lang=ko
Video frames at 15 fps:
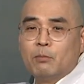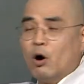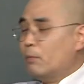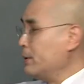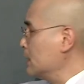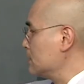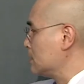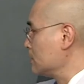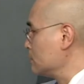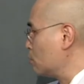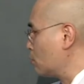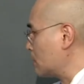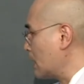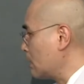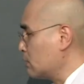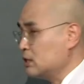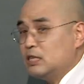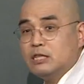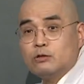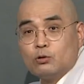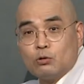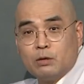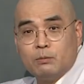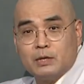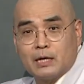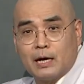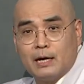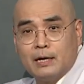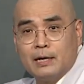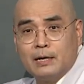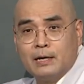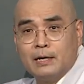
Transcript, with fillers: 법인 등록을 한 건 이쪽입니다.